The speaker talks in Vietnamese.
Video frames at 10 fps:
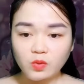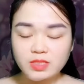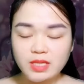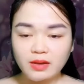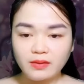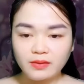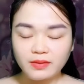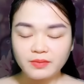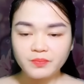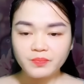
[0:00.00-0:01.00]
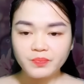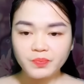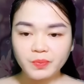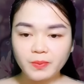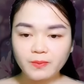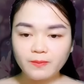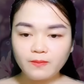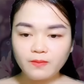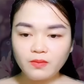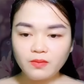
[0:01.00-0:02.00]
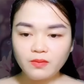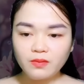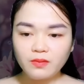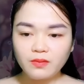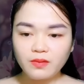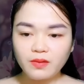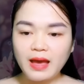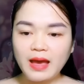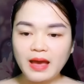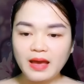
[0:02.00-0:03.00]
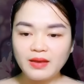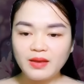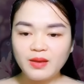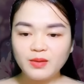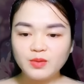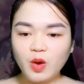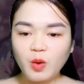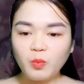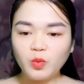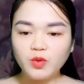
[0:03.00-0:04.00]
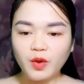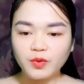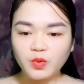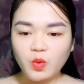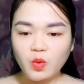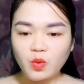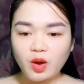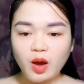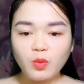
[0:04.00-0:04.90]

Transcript: Cô trêu ghẹo anh nói, trước kia sao mình không phát hiện cậu cũng xấu bụng thế chứ?